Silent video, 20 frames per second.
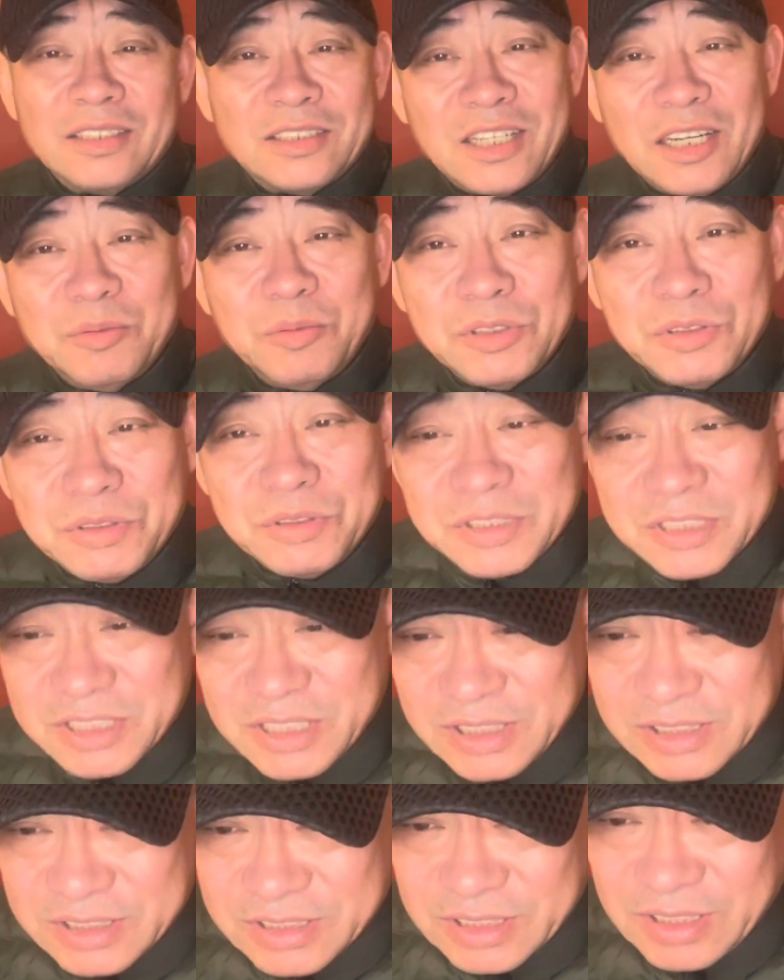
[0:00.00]
张国军
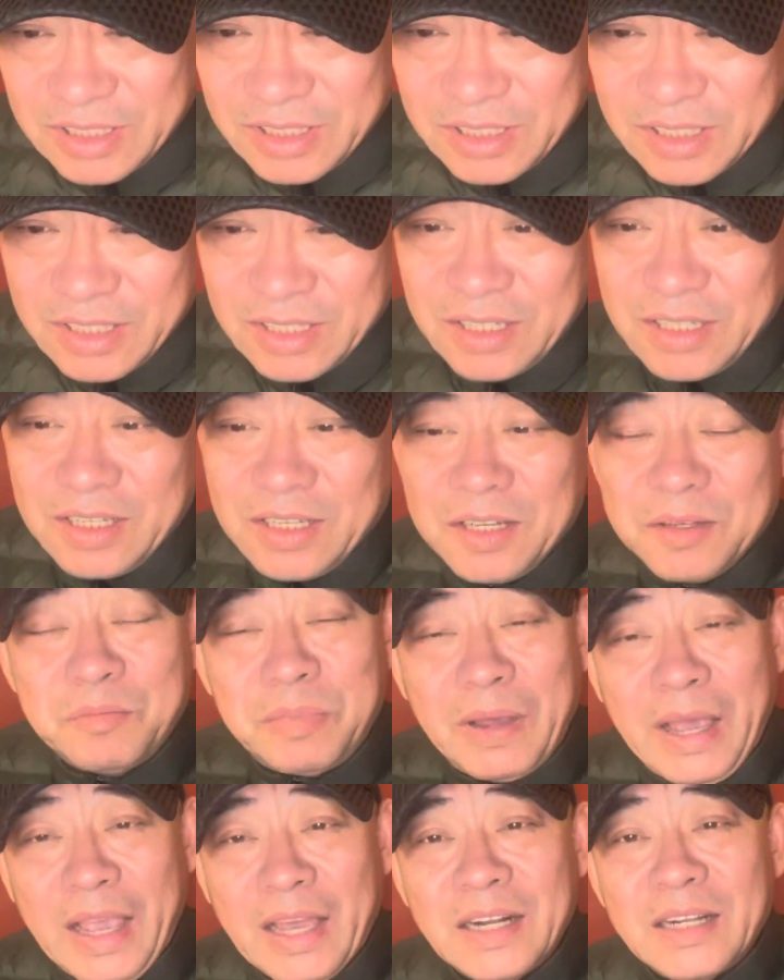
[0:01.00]
甚至。
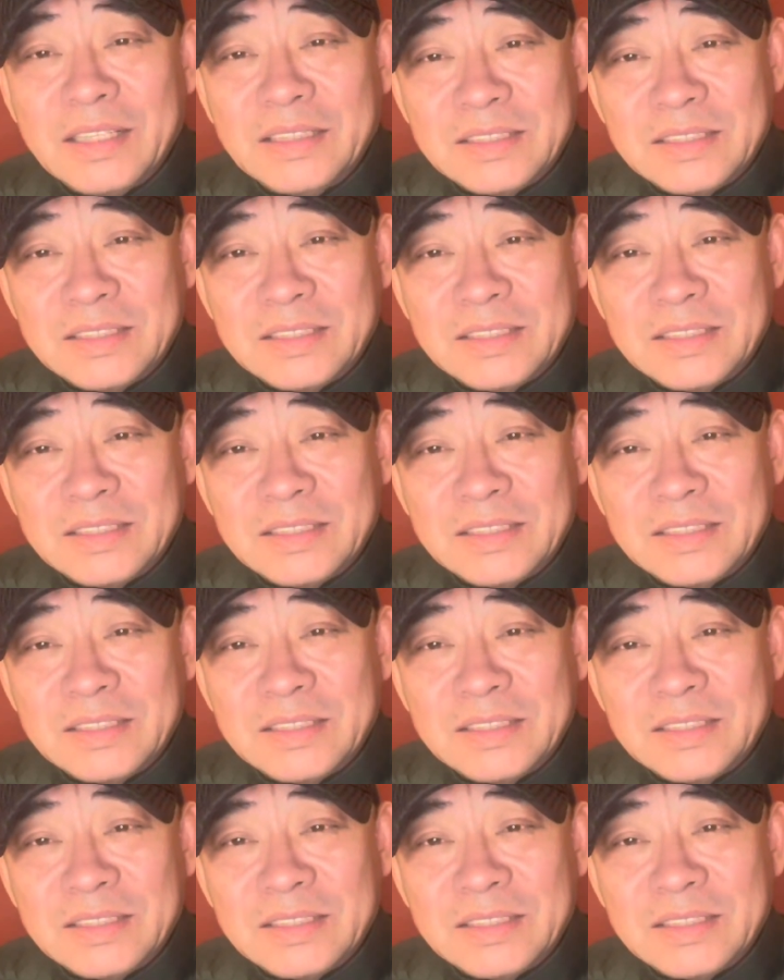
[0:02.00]
拍了